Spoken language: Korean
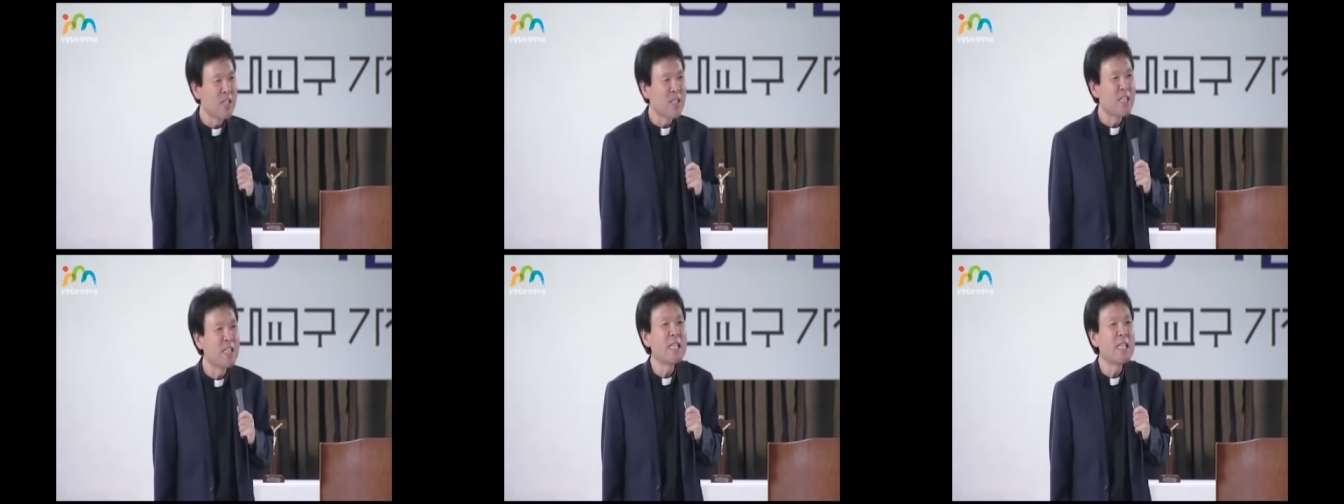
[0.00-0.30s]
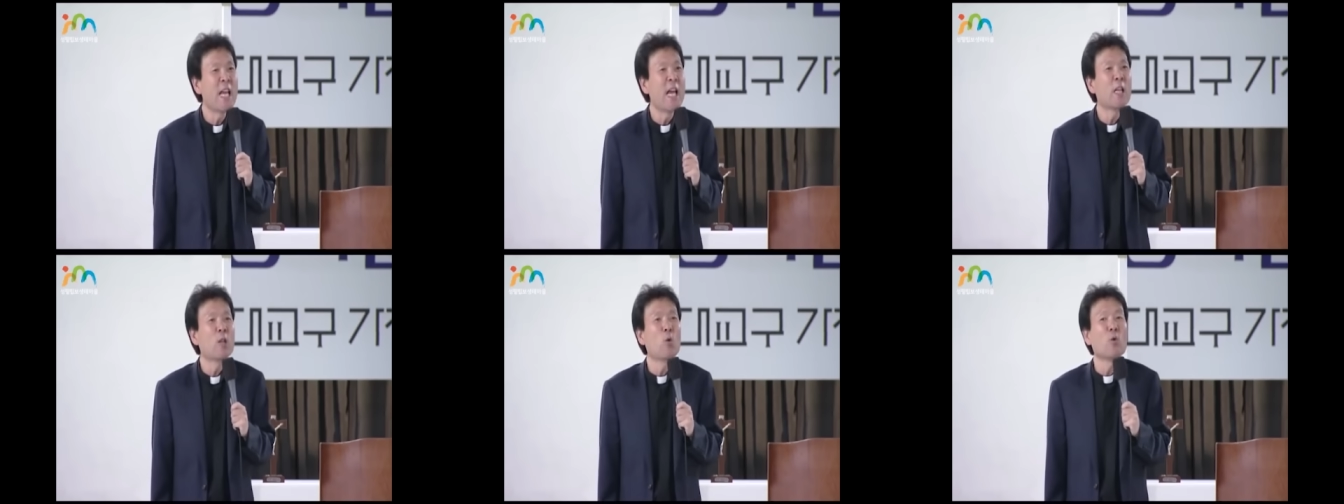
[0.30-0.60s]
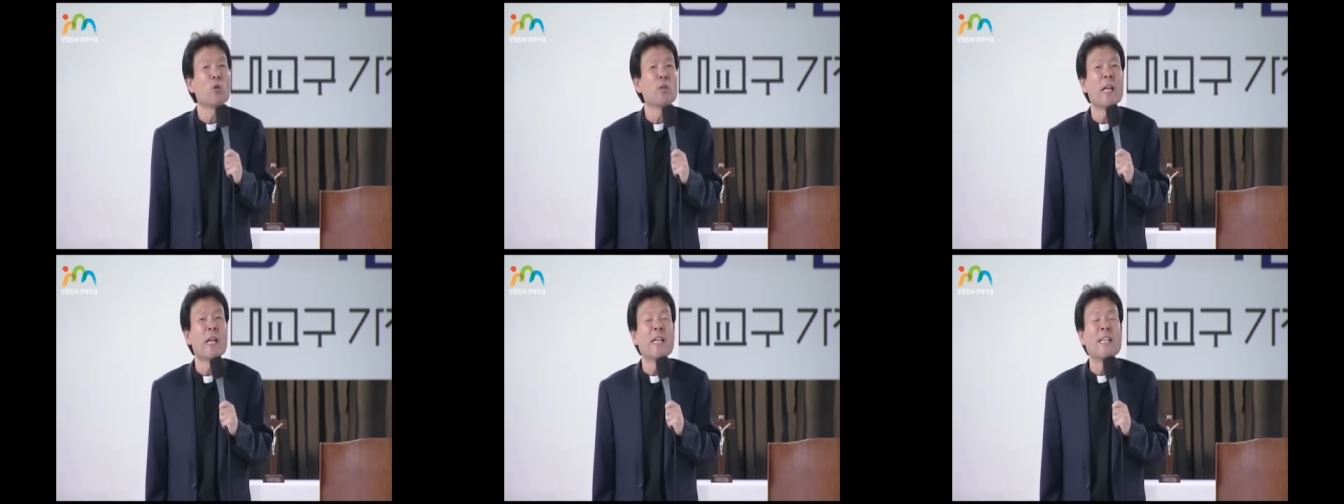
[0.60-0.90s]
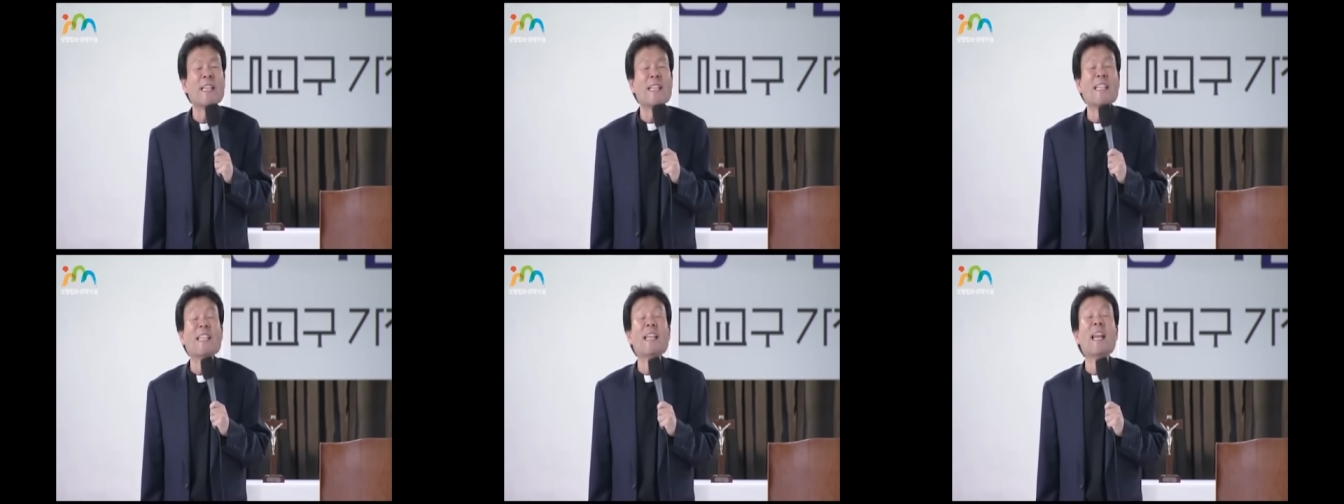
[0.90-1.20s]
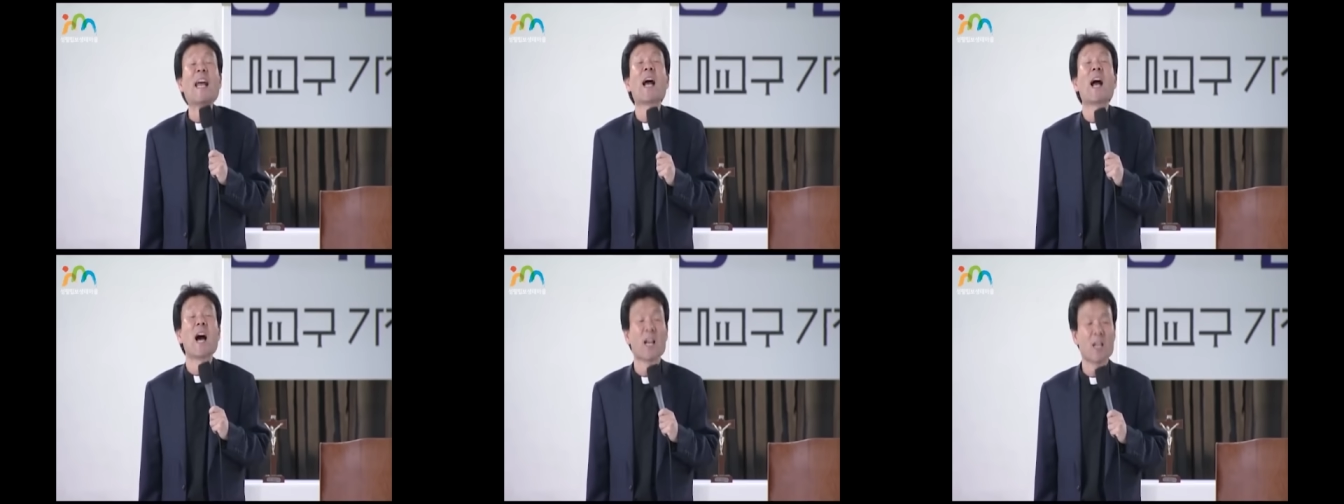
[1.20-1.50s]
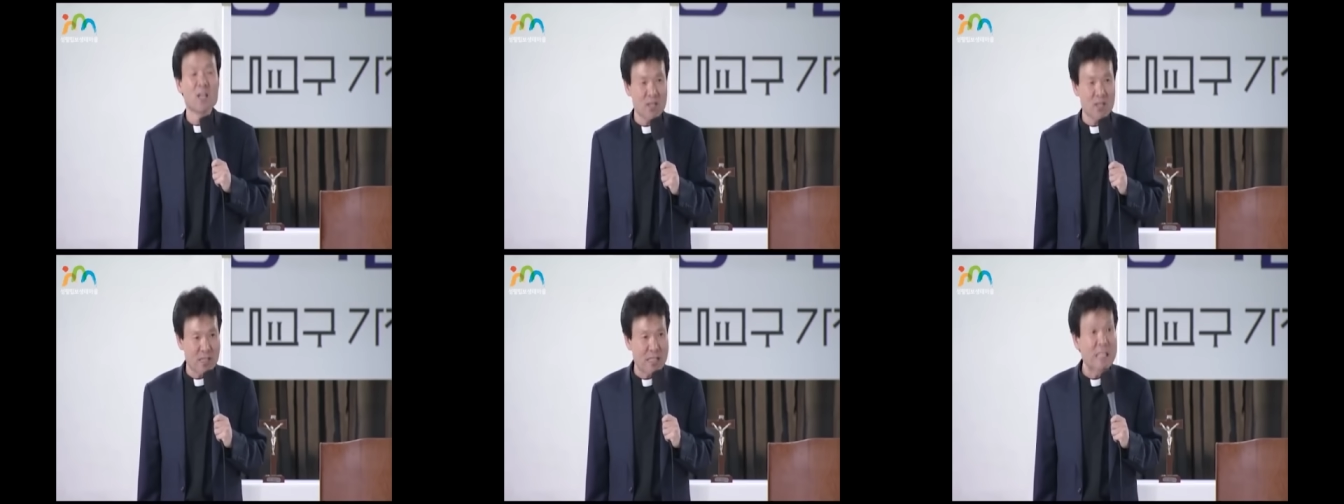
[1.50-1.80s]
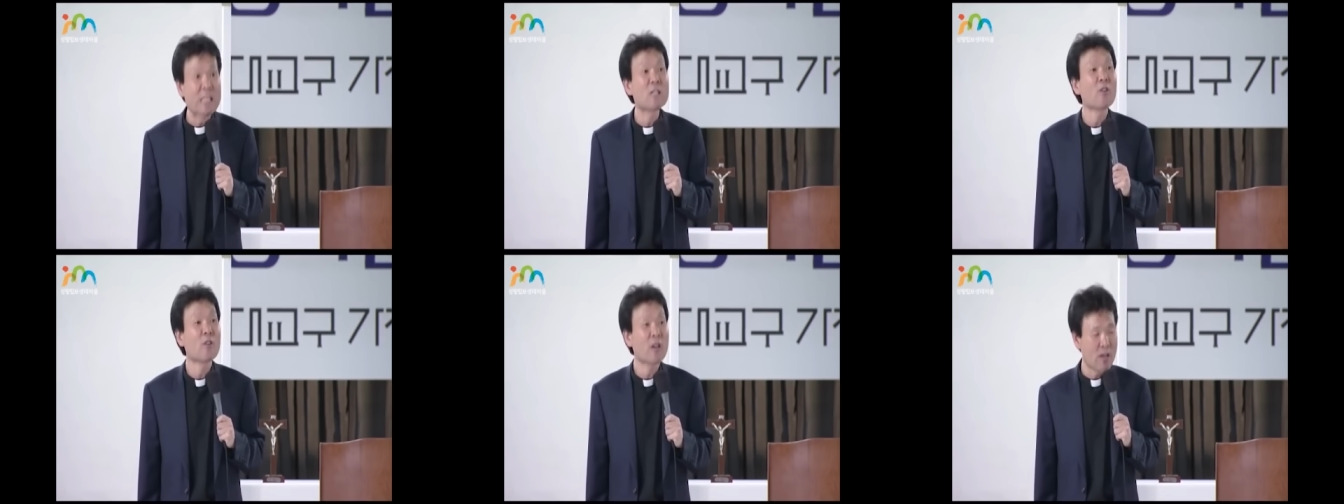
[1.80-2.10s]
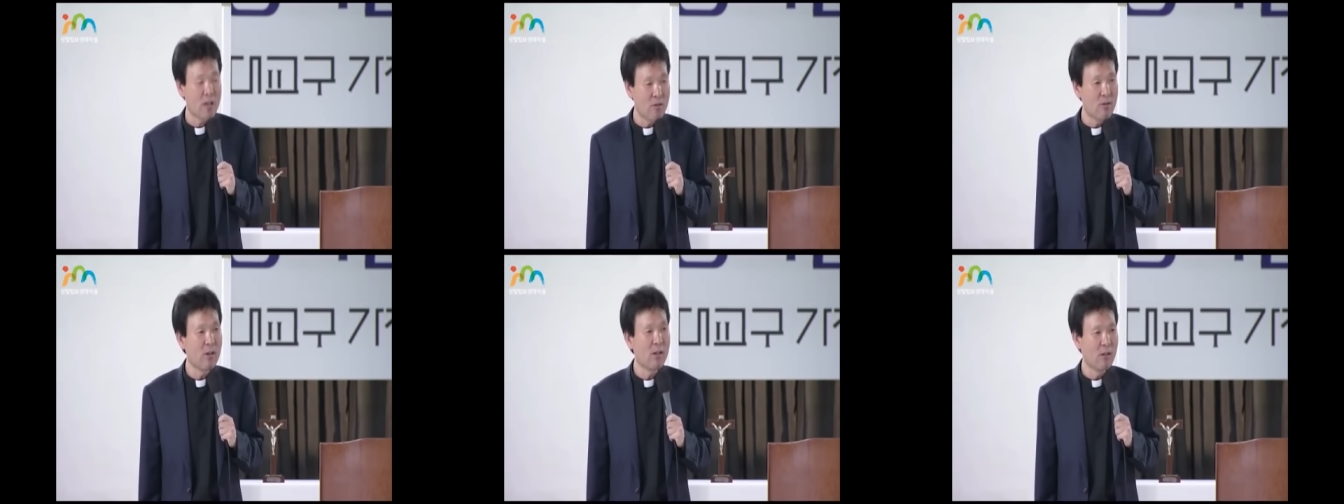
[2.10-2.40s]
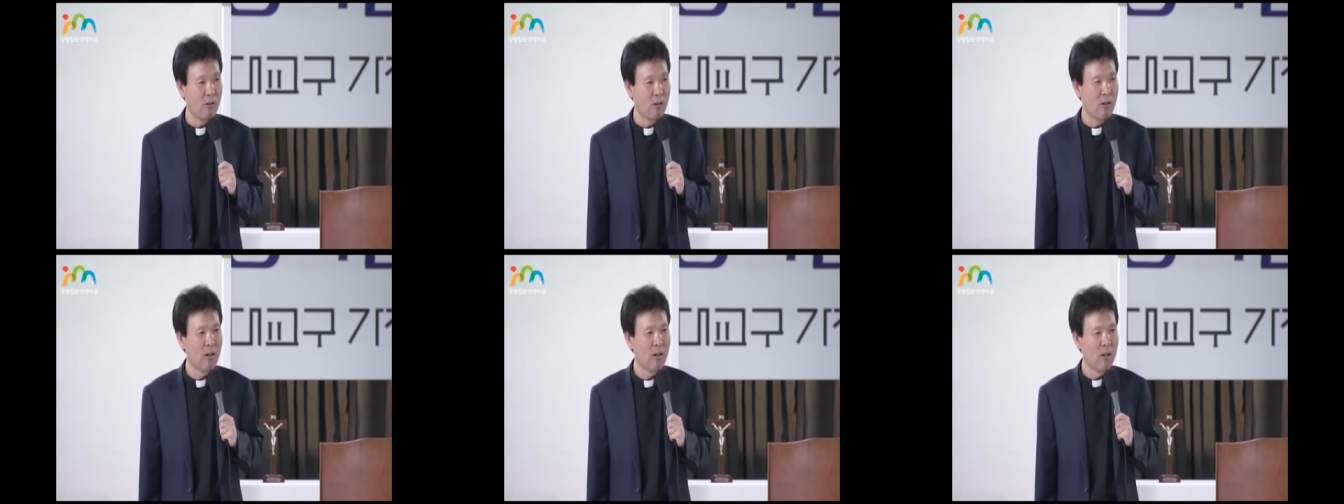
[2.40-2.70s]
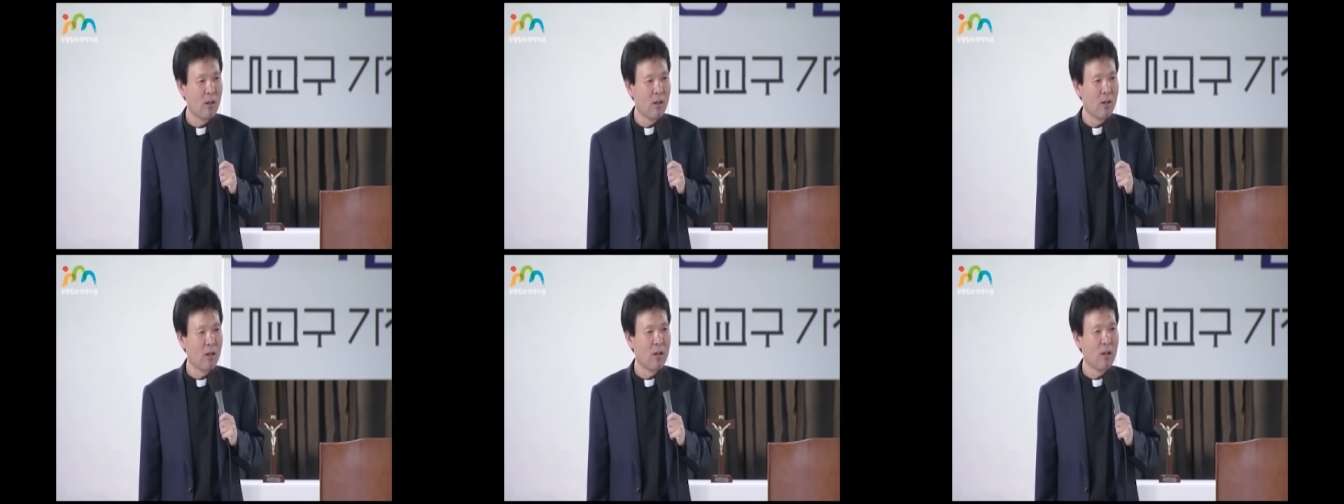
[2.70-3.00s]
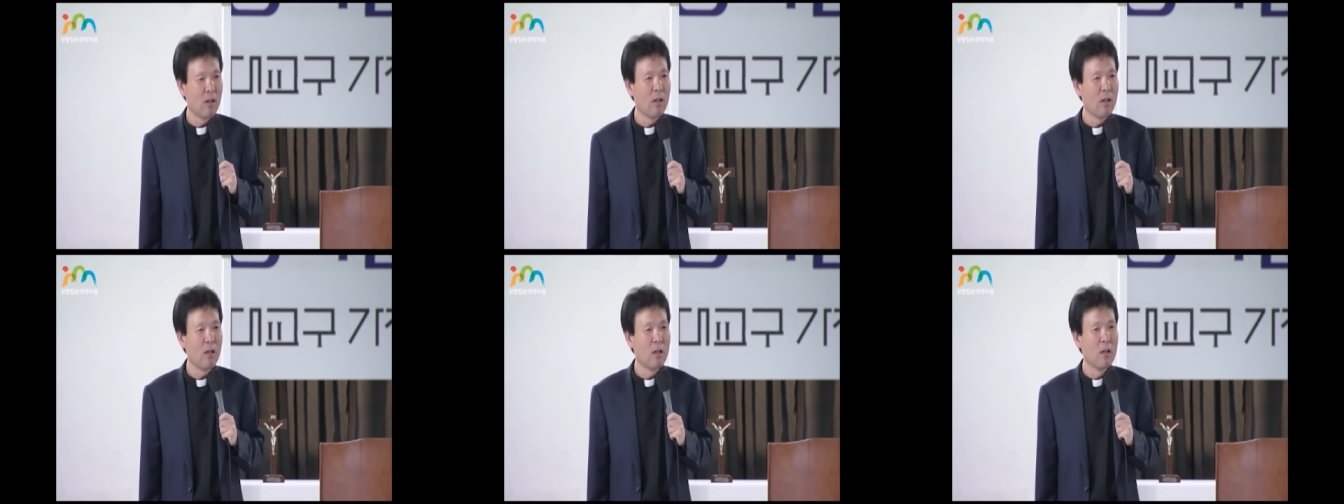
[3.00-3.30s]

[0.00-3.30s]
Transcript: 니네 동네는 니네가 알아서 지켜라 이거예요. 예.